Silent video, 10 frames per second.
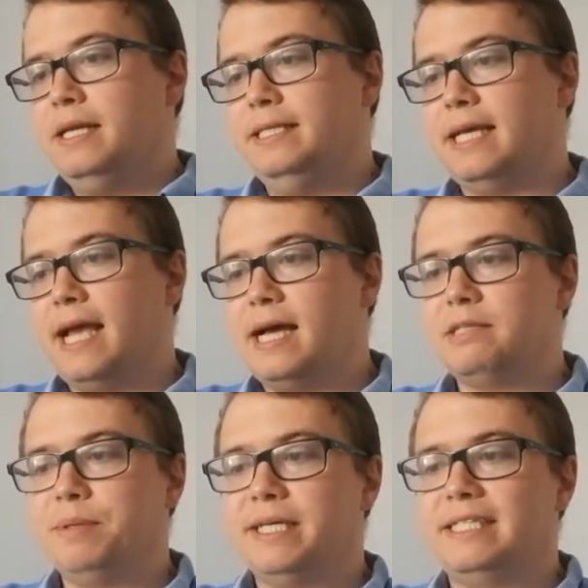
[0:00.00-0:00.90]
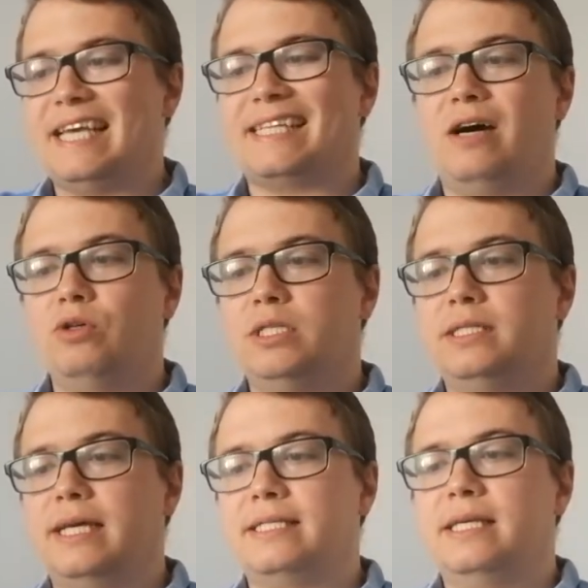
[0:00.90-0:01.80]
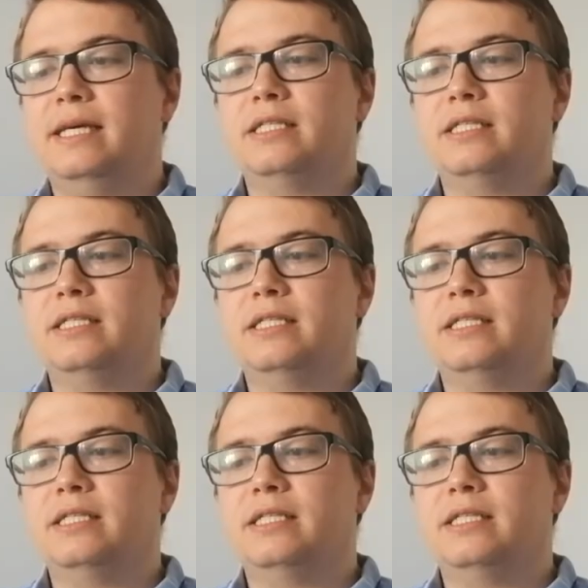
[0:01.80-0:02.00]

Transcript: Dieser Jahresbericht sagt aus, dass